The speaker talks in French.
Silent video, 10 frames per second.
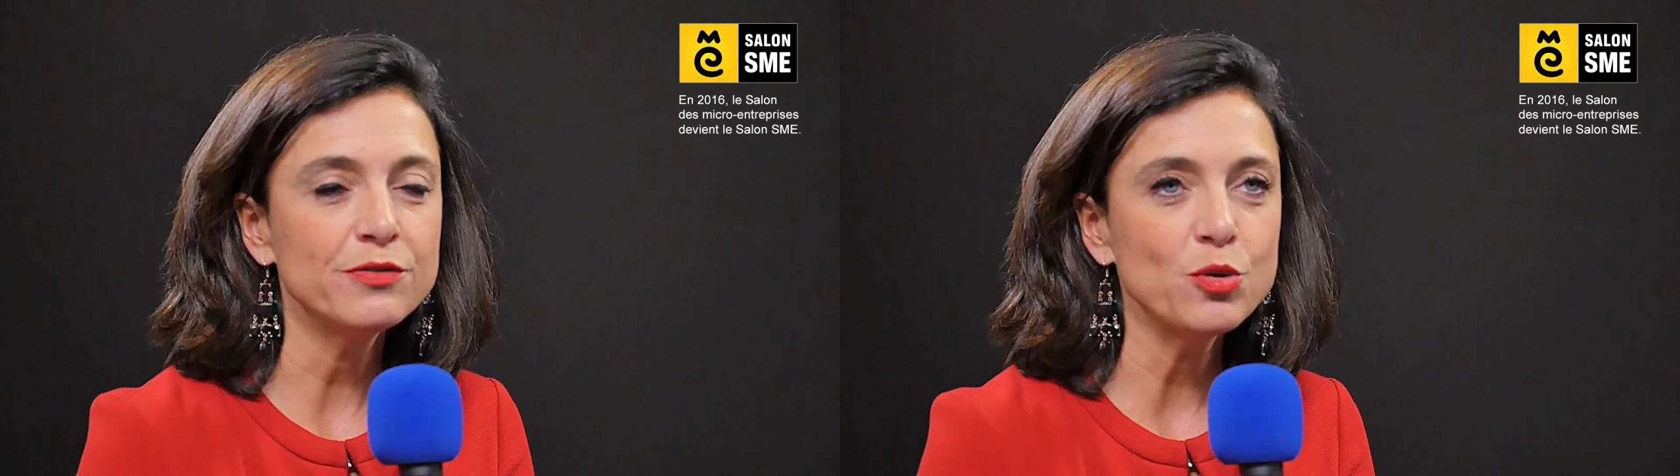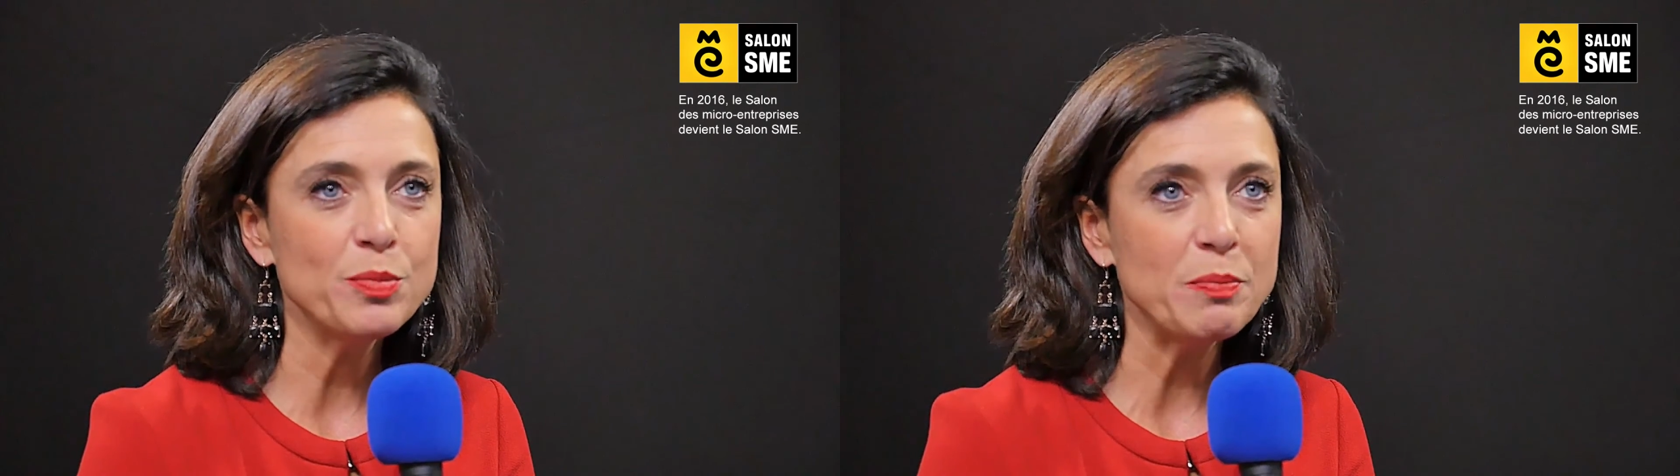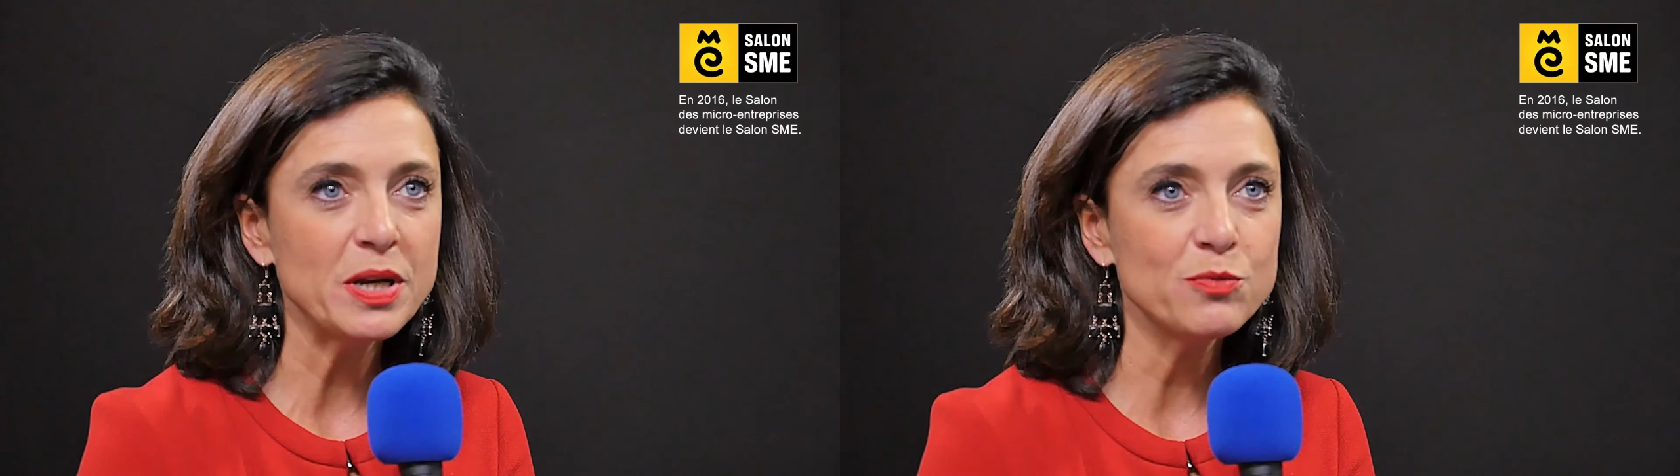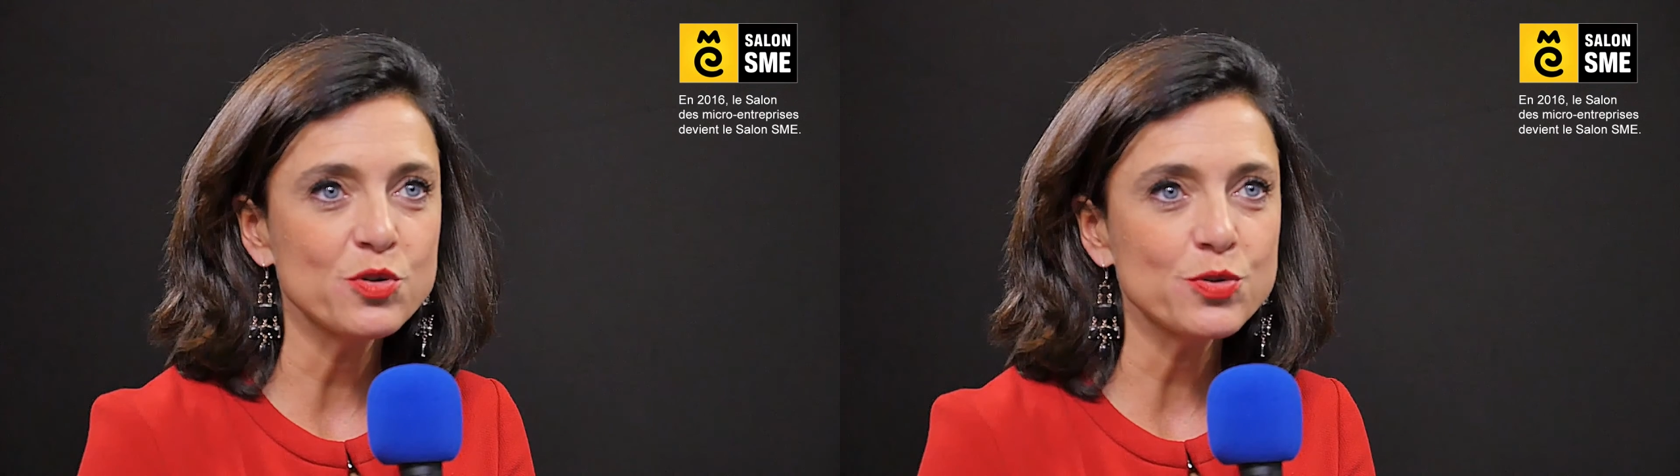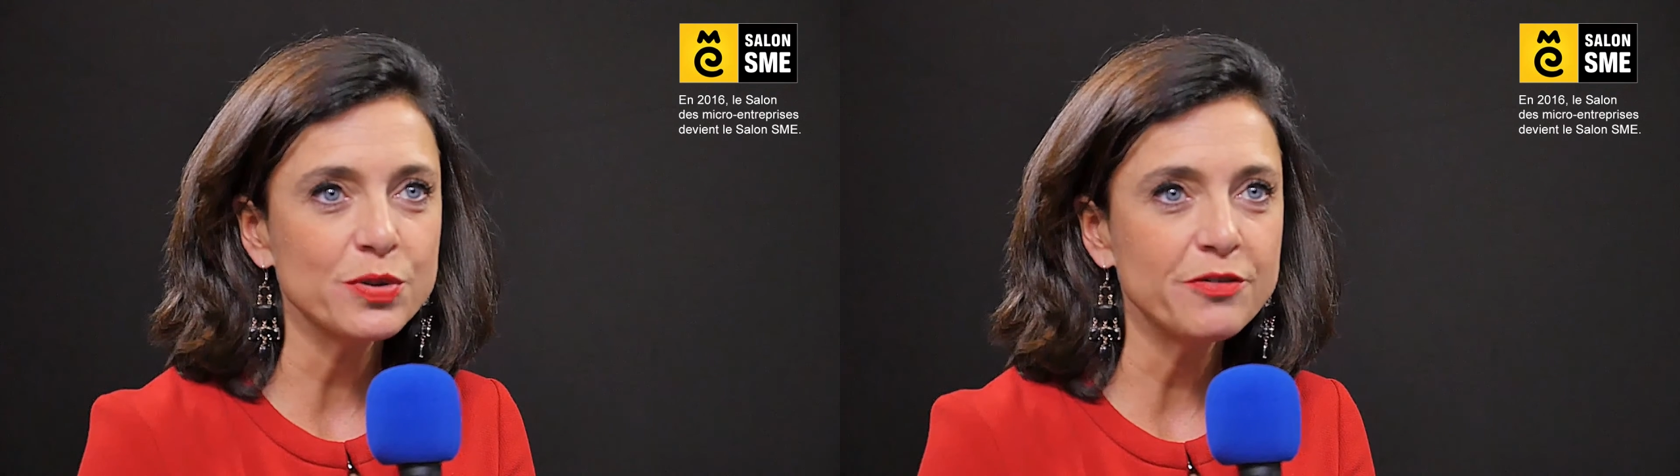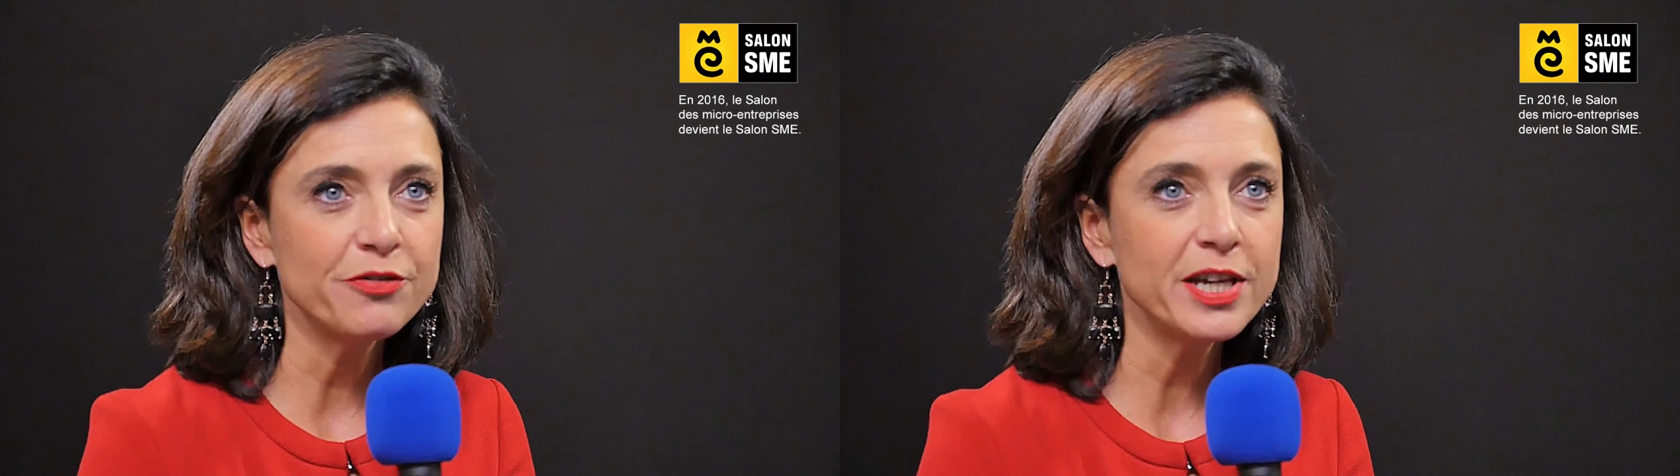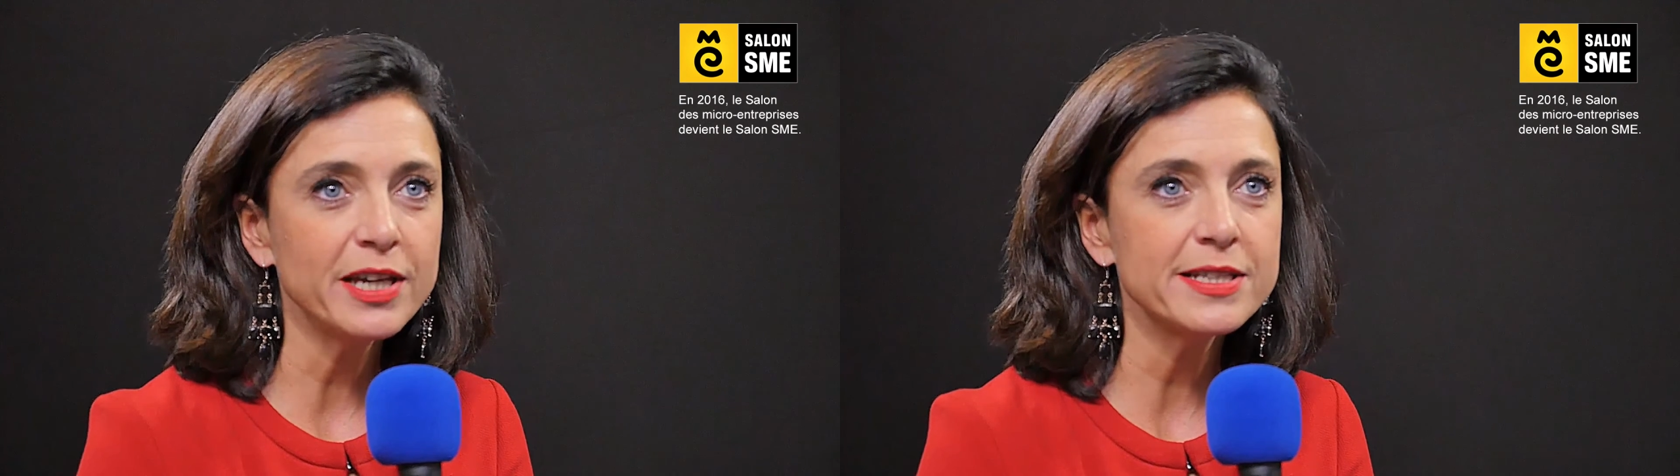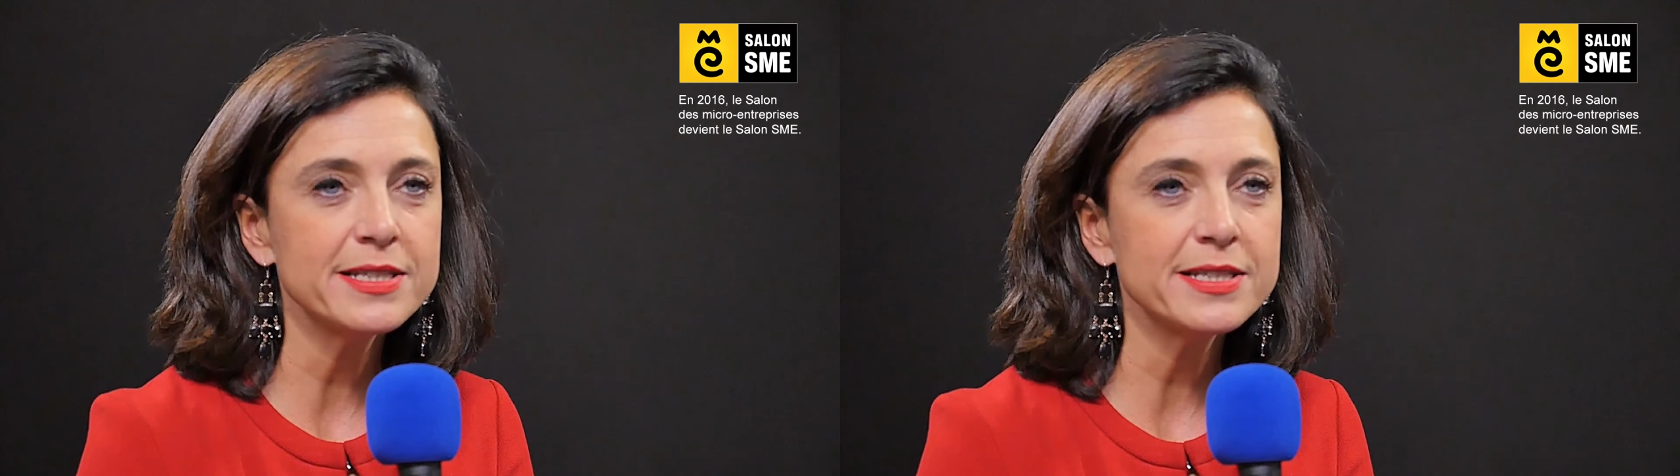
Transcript: développer pleinement son affaire.